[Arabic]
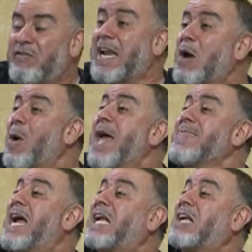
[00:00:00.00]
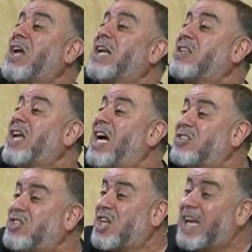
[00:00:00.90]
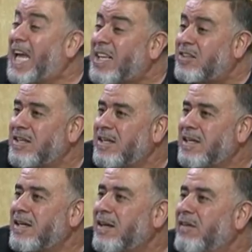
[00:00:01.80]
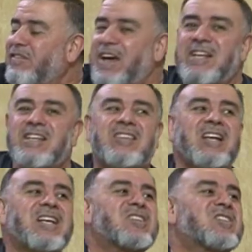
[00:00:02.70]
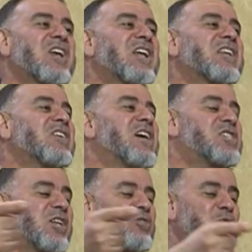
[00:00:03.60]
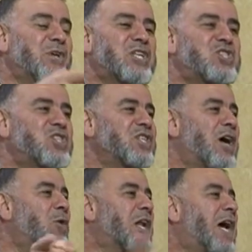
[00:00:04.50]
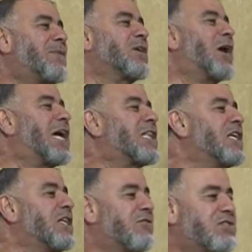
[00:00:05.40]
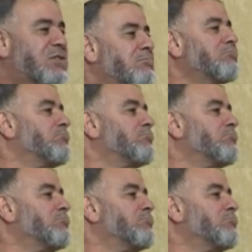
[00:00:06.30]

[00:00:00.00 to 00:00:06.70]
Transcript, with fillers: فلو أنك تركت حتى الصلاة فإن ترك الصلاة أشد من الزنا والخمر وقتل النفس